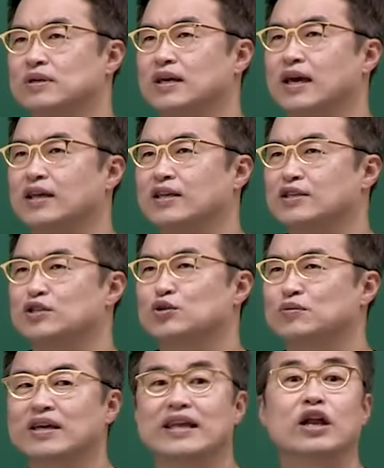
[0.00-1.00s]
예,
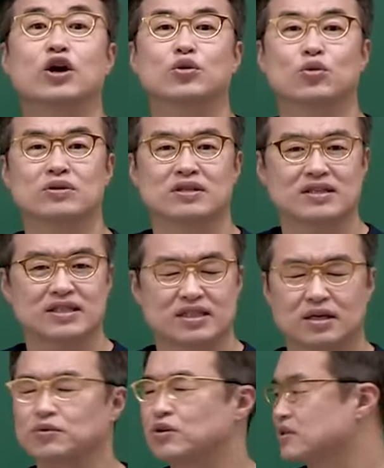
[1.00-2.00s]
좀 이렇게 내려놓은 그
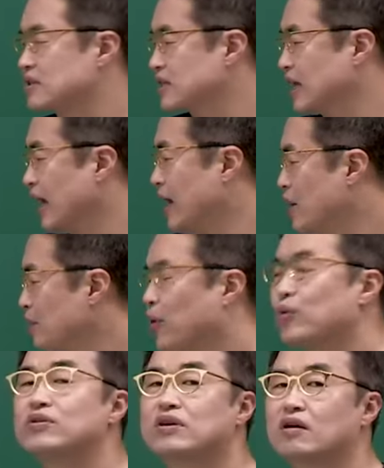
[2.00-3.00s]
시점이 되었을 때
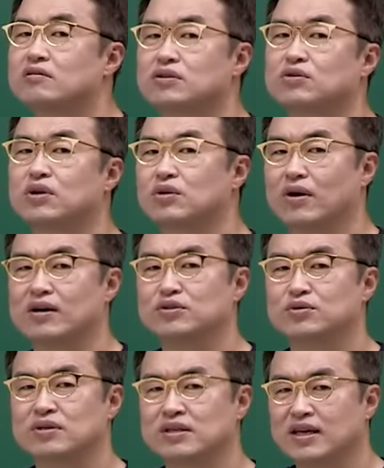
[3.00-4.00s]
본격적으로 이
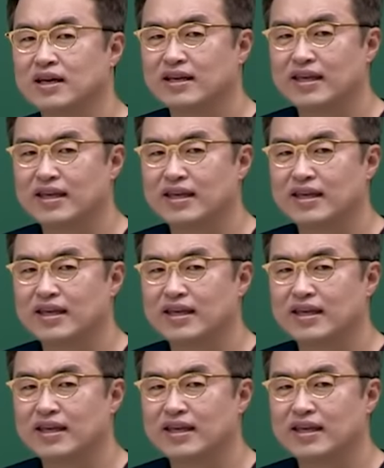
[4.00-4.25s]
광종은